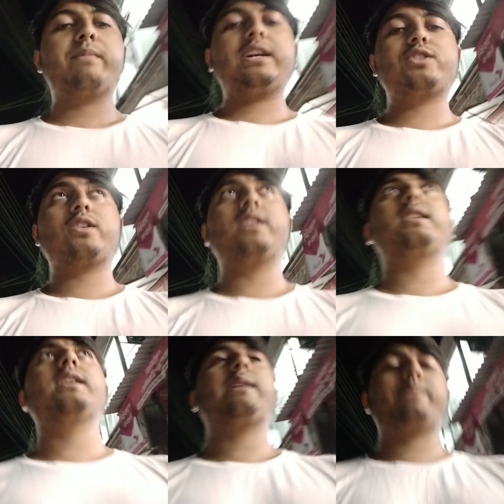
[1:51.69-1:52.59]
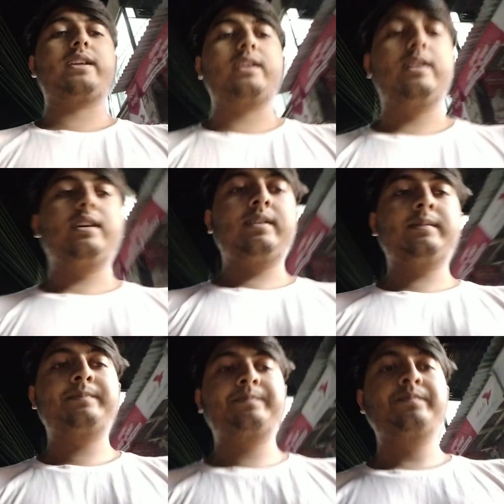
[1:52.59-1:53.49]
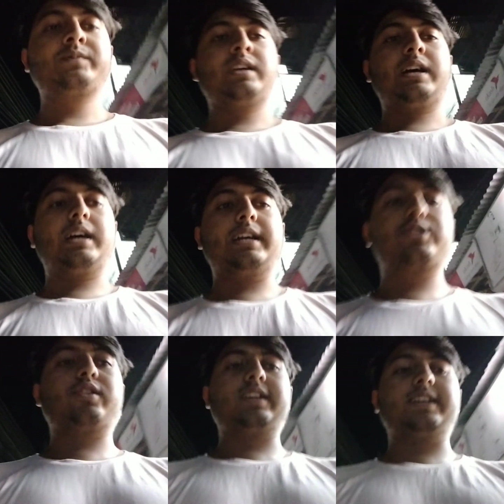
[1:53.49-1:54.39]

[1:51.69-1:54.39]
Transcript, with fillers: আমরা আর ঝরে দিতে না পারি আর ঝরে